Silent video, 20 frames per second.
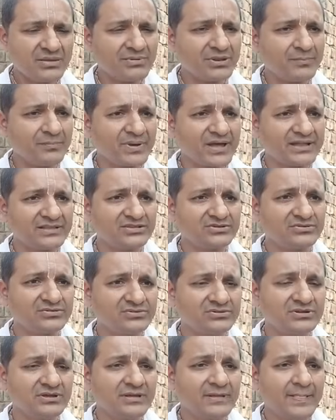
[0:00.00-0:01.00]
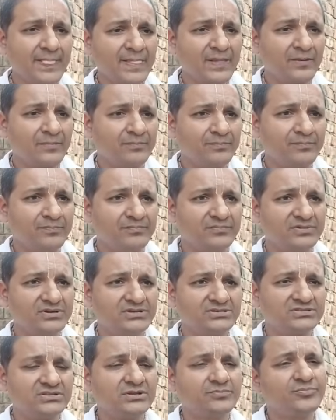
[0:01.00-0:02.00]
এবারে পা যখন কত টাকা
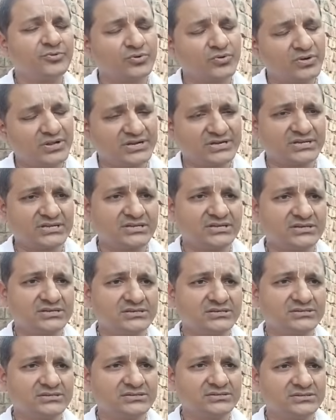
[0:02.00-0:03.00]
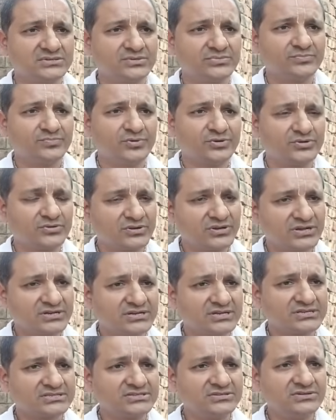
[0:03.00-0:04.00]
ছিল পনেরো লাখ টাকা পনেরো লাখ
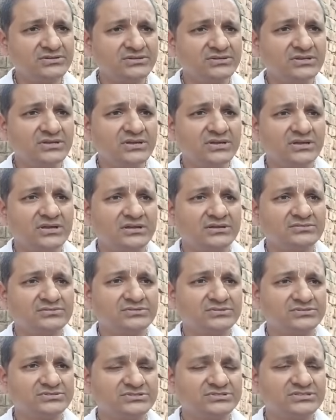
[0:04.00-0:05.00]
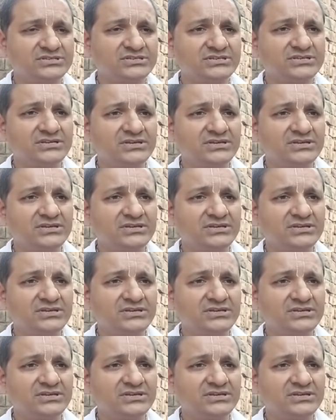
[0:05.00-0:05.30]
টাকা ছিল তো হচ্ছে